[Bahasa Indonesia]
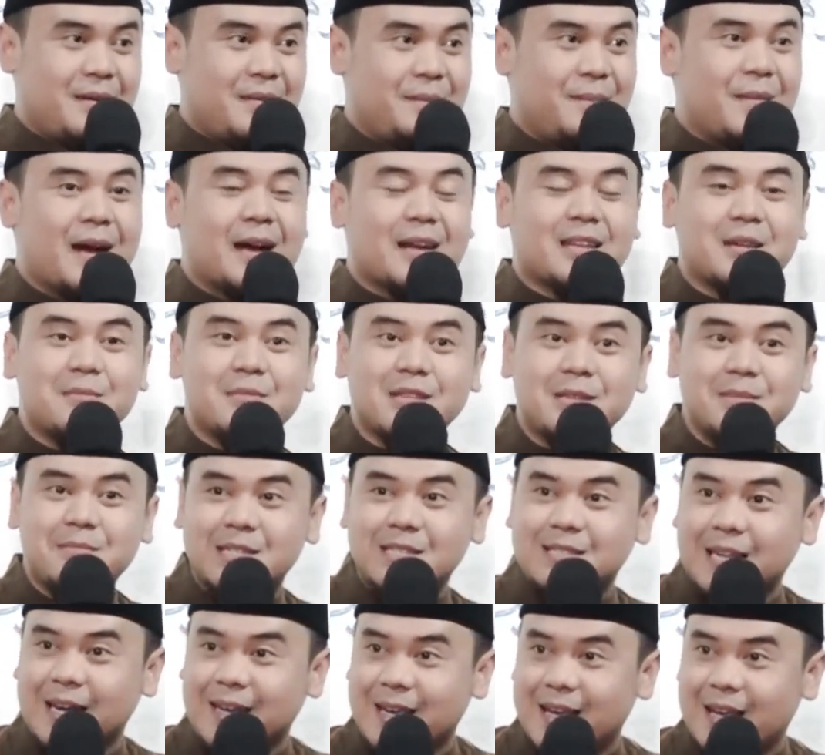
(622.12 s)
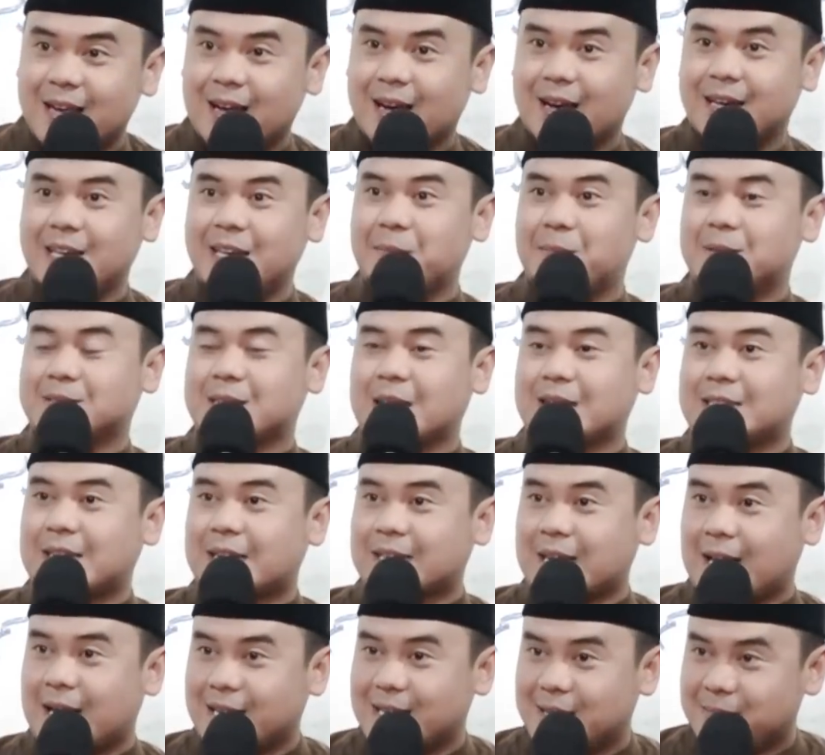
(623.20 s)
Maka teman-teman sayang, ini pesan
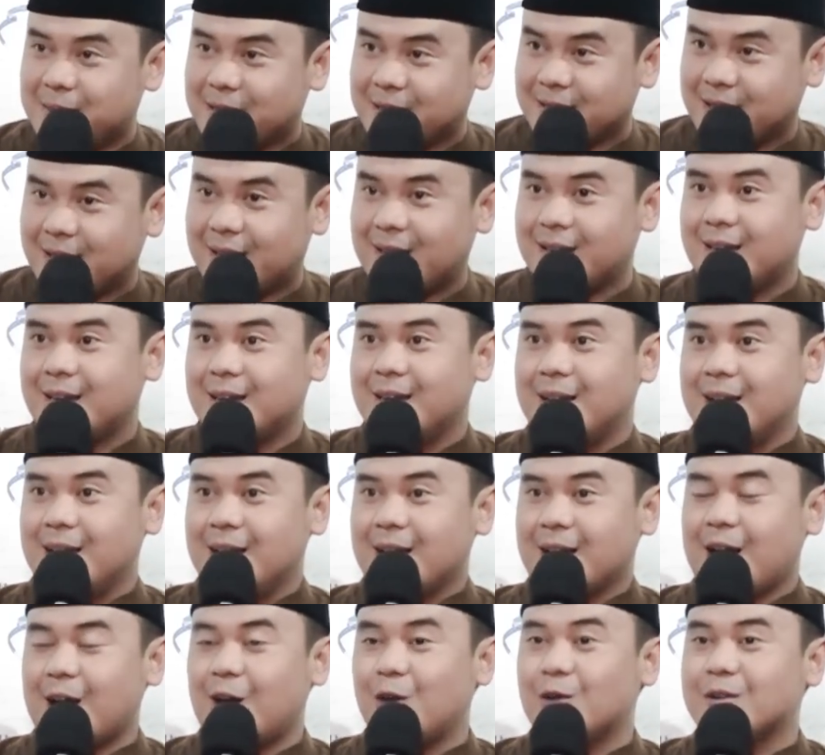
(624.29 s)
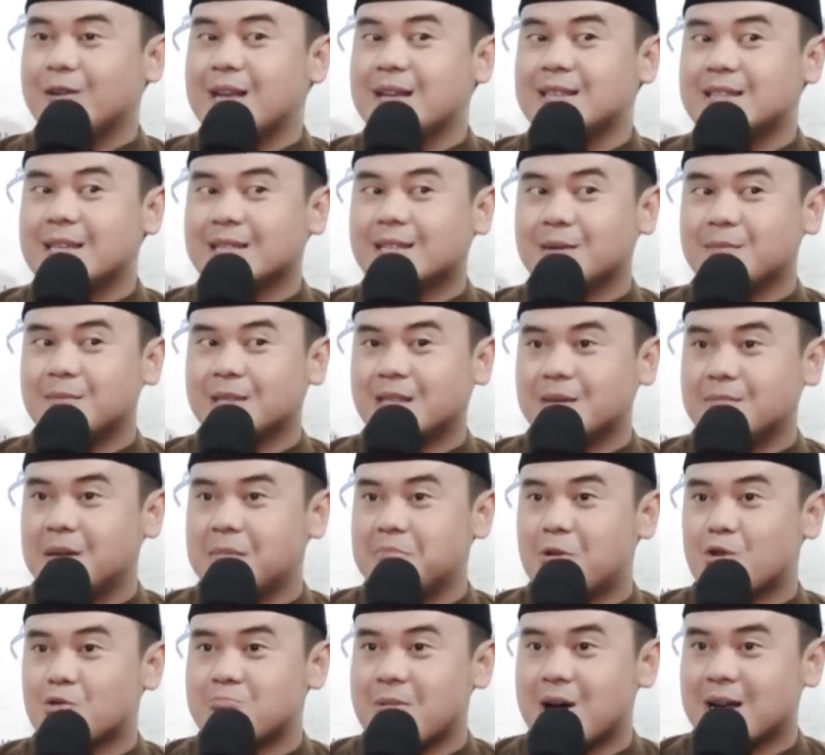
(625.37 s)
dari Ahilman ya. Kalau nanti teman-teman
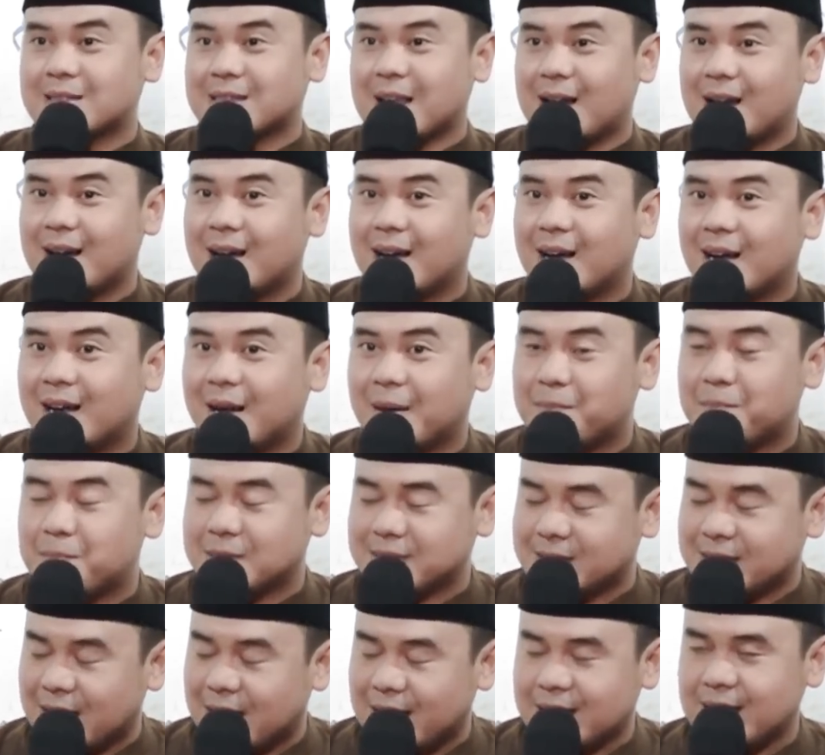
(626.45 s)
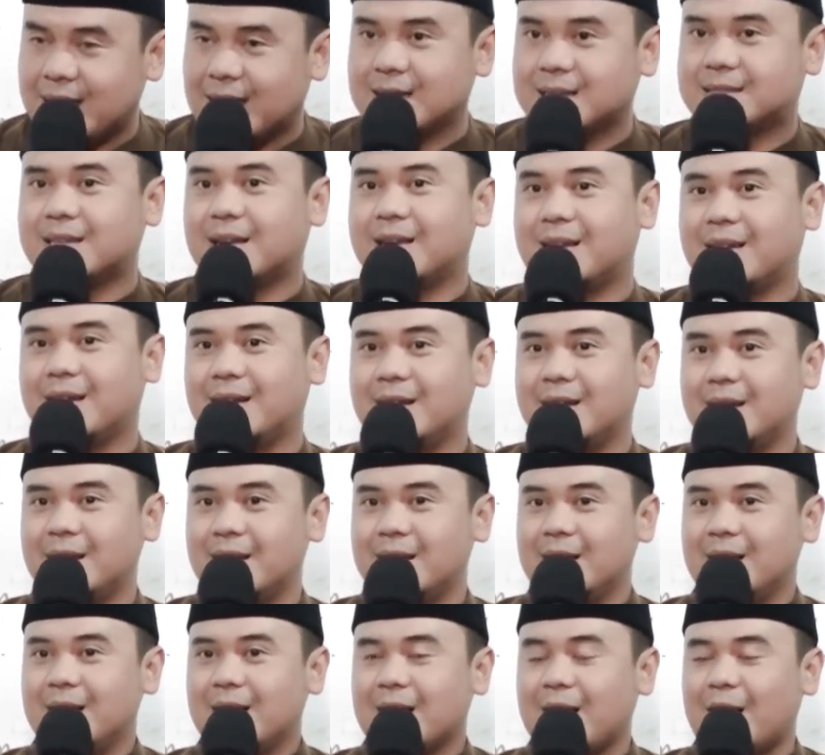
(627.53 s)
berumah tangga, pesan dari saya
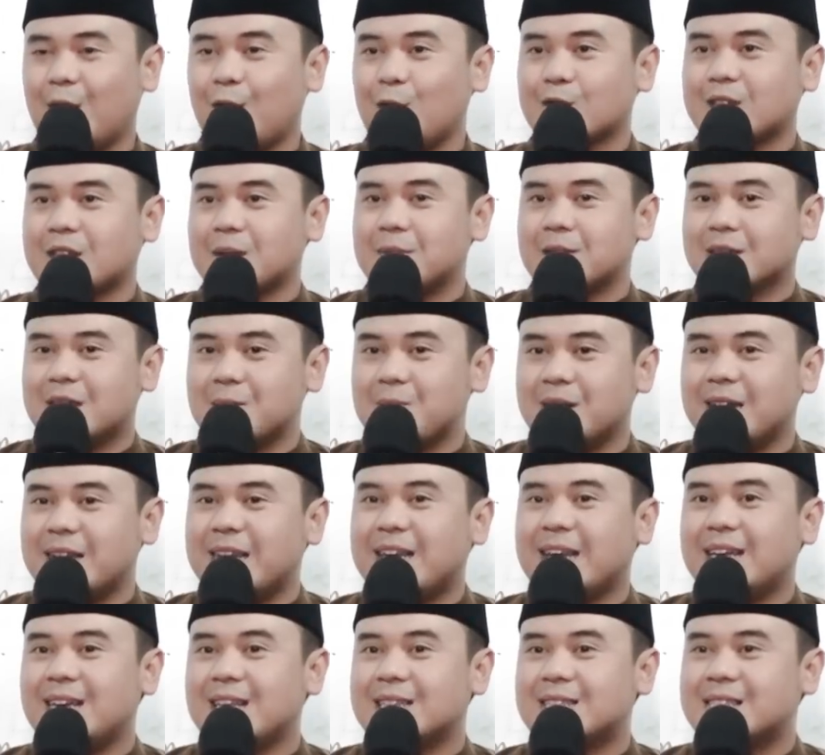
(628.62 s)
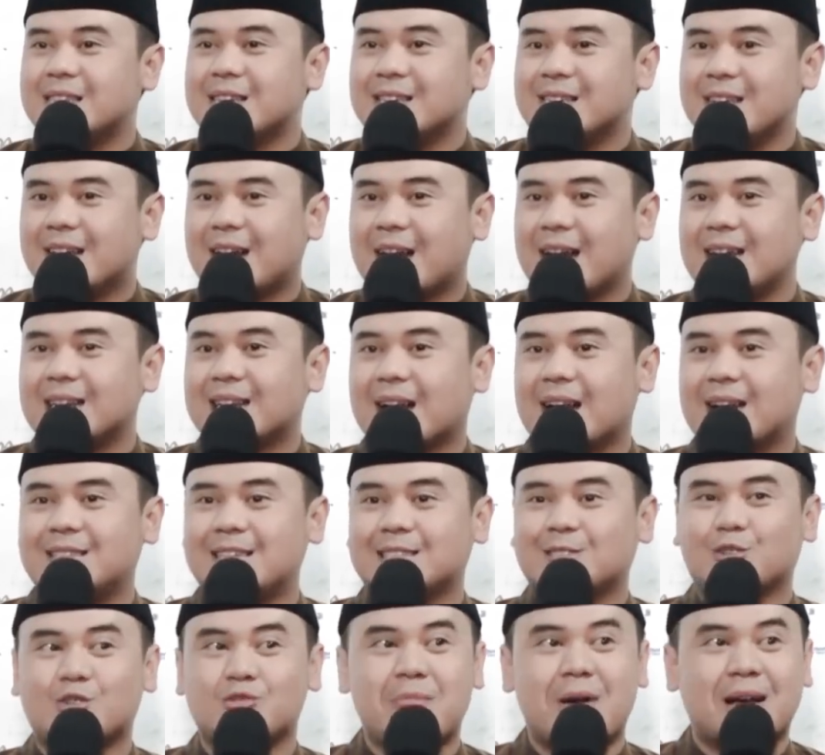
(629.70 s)
kalau teman-teman ingin ditinggikan
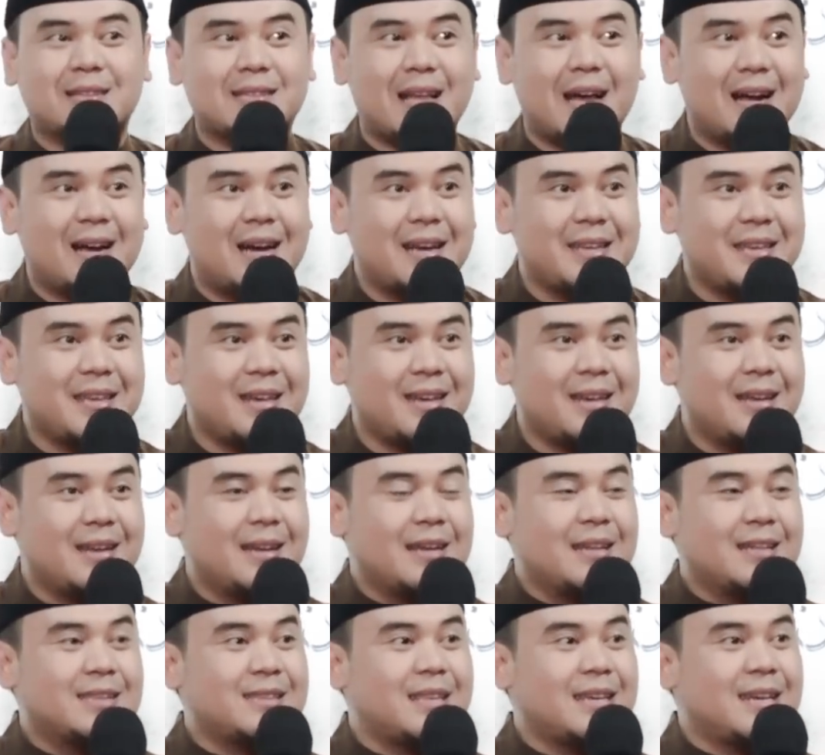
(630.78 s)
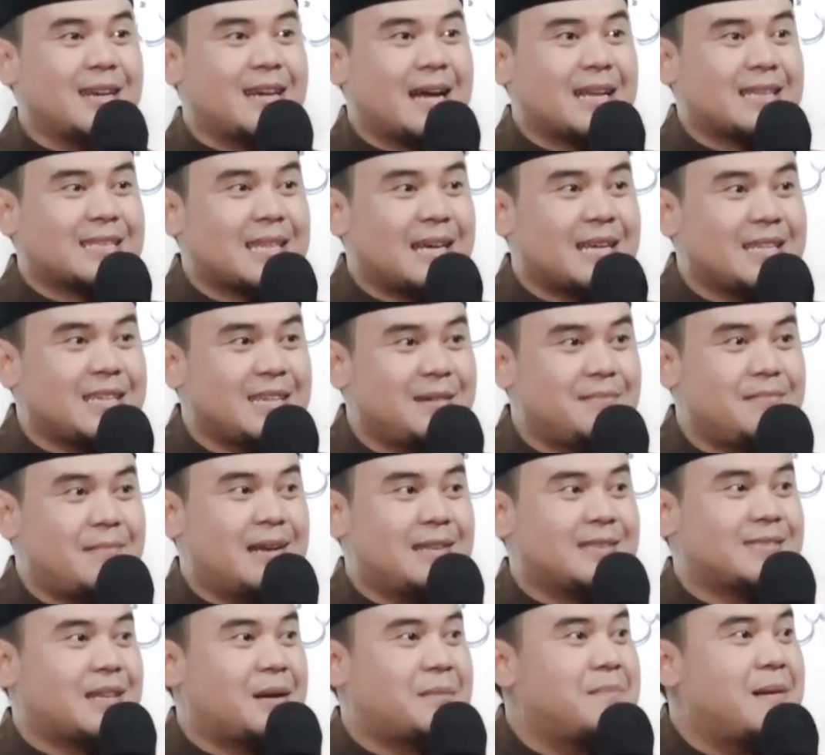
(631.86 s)
derajat rumah tangganya, tingkatkan
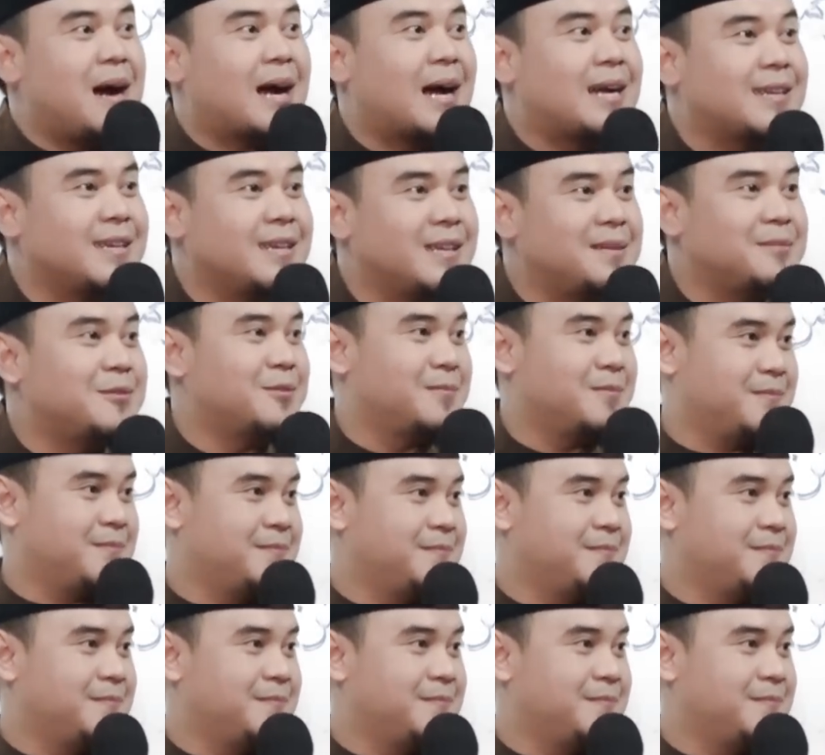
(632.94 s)
iman, tambahkan ilmu.